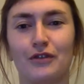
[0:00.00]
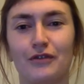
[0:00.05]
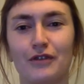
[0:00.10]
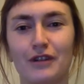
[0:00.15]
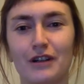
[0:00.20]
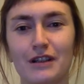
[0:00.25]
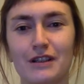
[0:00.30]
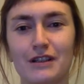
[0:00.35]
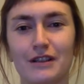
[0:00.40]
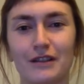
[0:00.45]
не
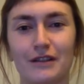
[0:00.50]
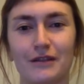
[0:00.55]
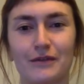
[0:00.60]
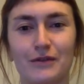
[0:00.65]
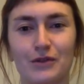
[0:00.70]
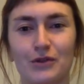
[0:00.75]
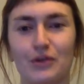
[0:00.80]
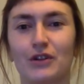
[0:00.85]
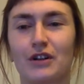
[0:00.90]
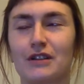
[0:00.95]
выглядело, а
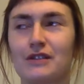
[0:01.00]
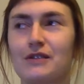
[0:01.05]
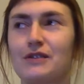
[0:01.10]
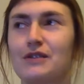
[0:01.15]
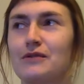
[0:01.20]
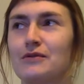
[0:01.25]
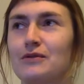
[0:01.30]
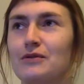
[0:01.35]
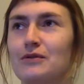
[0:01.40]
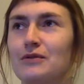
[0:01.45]
все
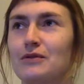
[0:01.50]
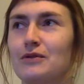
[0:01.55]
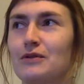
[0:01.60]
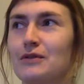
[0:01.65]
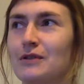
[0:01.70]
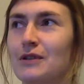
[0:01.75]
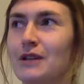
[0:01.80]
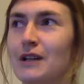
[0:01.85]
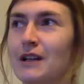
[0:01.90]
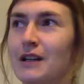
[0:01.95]
оказывается вот э,
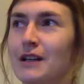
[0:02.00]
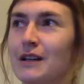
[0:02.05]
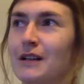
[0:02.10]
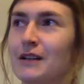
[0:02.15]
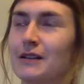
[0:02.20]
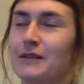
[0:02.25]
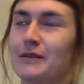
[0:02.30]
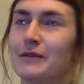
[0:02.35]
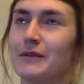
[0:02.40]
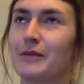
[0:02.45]

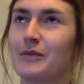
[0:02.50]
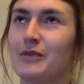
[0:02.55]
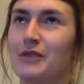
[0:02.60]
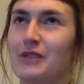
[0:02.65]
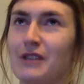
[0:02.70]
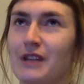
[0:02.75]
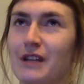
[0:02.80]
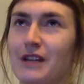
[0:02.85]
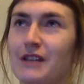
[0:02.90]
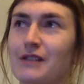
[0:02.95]

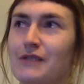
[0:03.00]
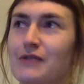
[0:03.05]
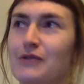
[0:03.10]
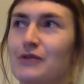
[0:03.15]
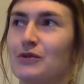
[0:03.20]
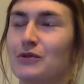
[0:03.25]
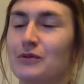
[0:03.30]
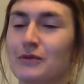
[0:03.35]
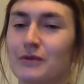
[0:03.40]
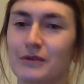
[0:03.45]
объясняется,
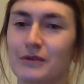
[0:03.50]
все